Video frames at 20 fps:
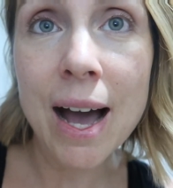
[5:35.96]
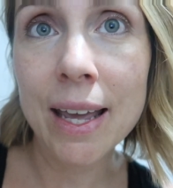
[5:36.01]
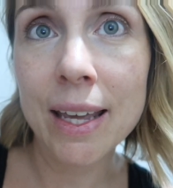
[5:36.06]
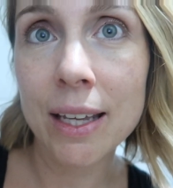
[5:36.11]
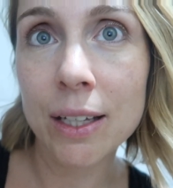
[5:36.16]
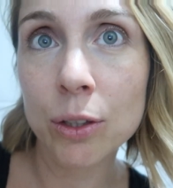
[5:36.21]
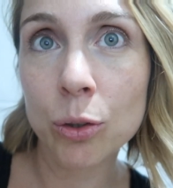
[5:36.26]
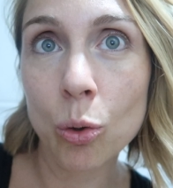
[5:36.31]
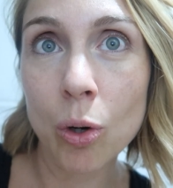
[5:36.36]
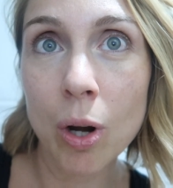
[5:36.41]

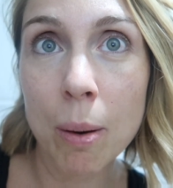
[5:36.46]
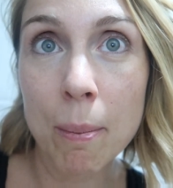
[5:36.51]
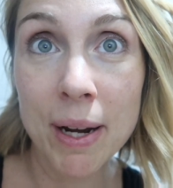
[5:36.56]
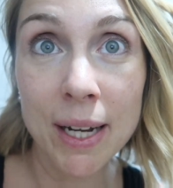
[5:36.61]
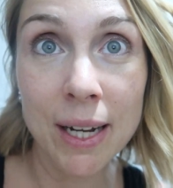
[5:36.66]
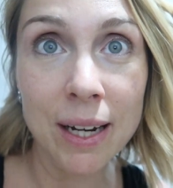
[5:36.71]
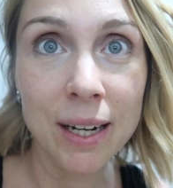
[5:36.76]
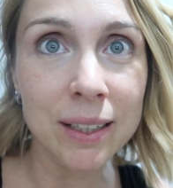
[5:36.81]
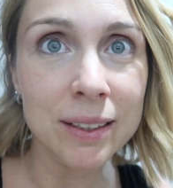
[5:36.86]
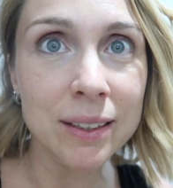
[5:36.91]
Héctor, la
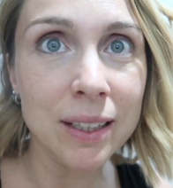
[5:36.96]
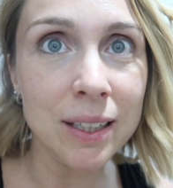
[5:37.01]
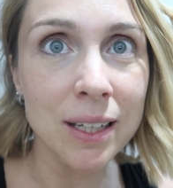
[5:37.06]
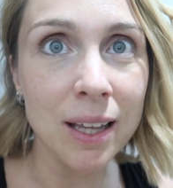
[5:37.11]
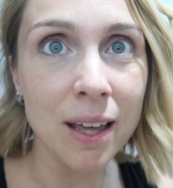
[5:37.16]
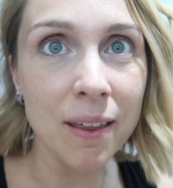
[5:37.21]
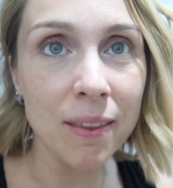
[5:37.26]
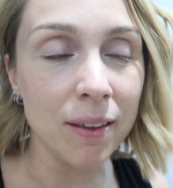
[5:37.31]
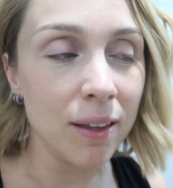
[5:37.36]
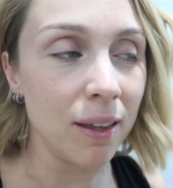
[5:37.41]
manera que
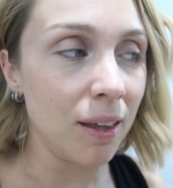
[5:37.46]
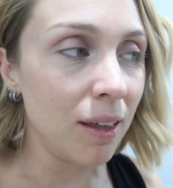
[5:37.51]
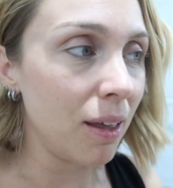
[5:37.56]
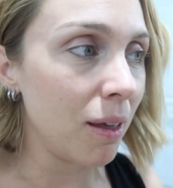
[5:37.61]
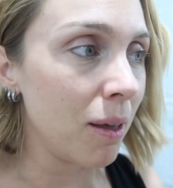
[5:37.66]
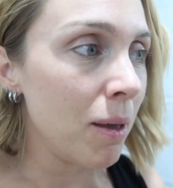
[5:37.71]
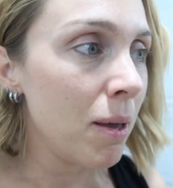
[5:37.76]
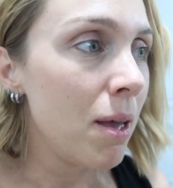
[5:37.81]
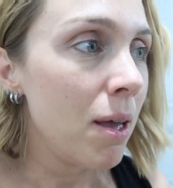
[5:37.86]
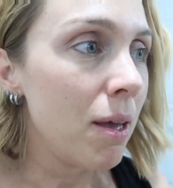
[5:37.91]
tenía
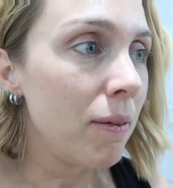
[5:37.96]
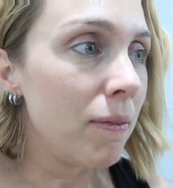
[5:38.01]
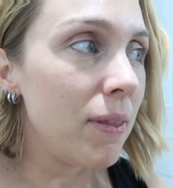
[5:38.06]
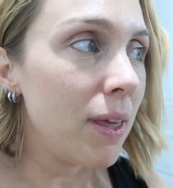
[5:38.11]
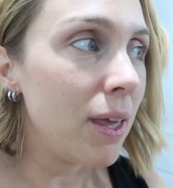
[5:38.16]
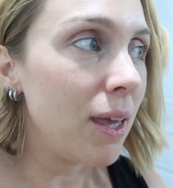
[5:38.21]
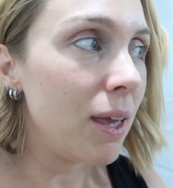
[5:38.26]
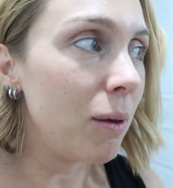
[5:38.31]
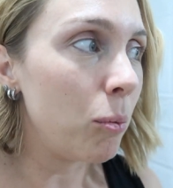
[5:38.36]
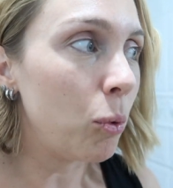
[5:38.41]

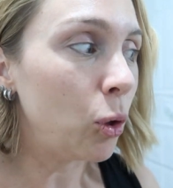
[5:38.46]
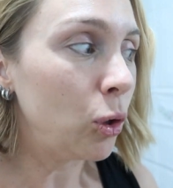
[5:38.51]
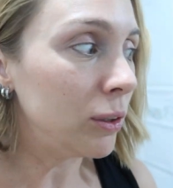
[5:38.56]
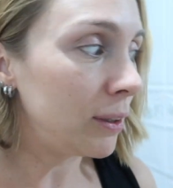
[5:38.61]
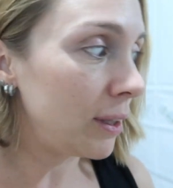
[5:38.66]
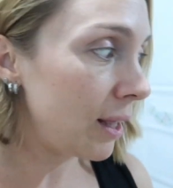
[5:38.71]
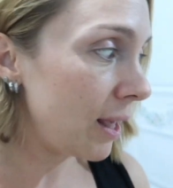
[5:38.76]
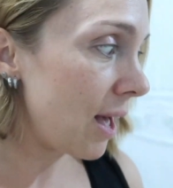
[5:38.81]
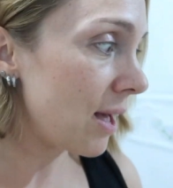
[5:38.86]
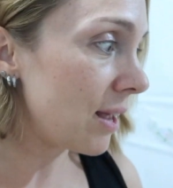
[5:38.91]
de,
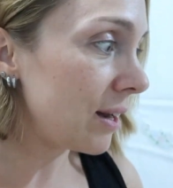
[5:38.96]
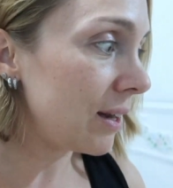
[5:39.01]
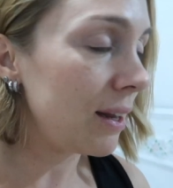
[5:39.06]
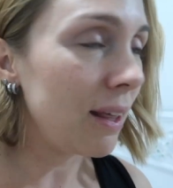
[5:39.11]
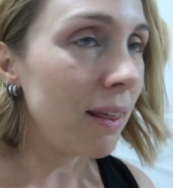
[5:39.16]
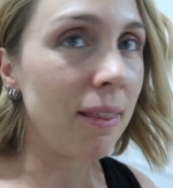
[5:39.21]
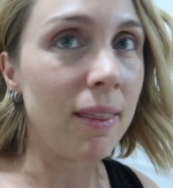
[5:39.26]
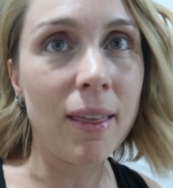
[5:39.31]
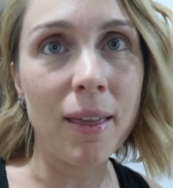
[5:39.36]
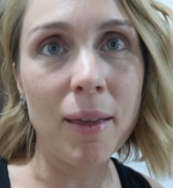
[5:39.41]

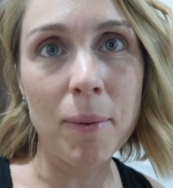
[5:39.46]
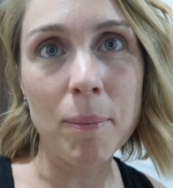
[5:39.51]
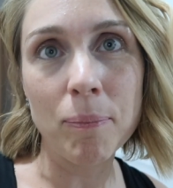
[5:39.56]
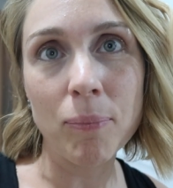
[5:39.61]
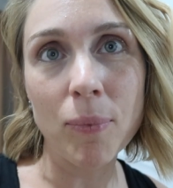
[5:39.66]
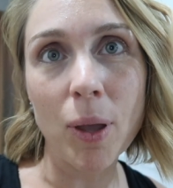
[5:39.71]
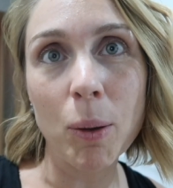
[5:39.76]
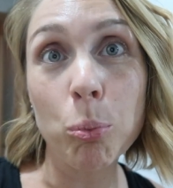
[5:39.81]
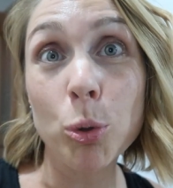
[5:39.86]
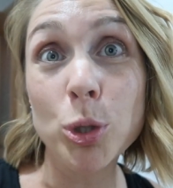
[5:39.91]
voltearle,
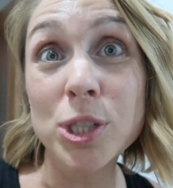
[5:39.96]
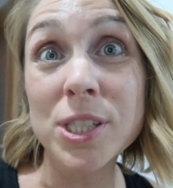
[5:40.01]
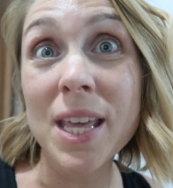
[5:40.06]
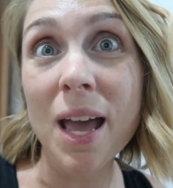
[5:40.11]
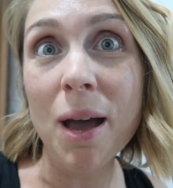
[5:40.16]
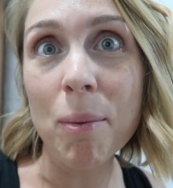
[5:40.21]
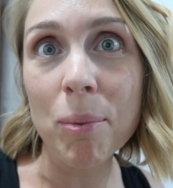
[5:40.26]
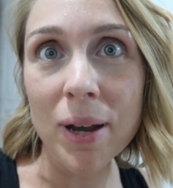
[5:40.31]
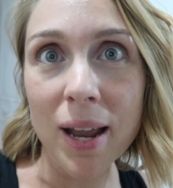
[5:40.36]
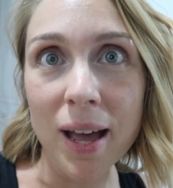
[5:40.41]
de, pues
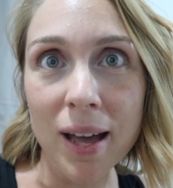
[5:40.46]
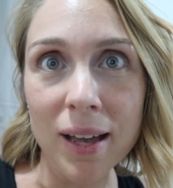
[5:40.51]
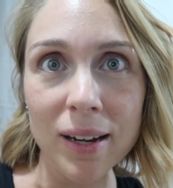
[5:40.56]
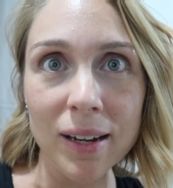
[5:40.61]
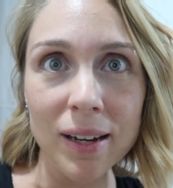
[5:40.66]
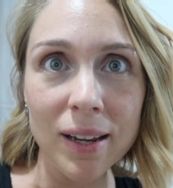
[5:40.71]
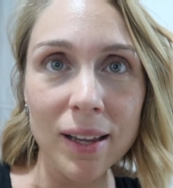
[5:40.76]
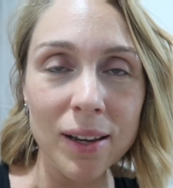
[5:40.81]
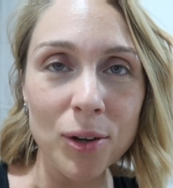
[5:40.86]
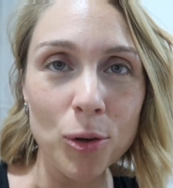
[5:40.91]
de
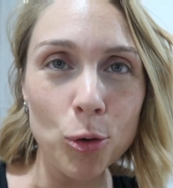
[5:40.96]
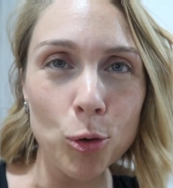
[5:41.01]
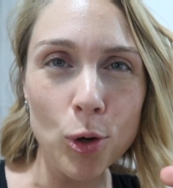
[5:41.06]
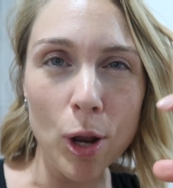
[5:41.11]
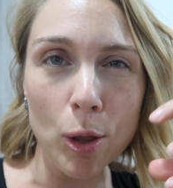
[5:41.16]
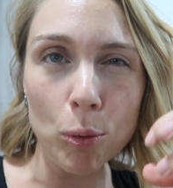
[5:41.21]
hablarle, ¿no?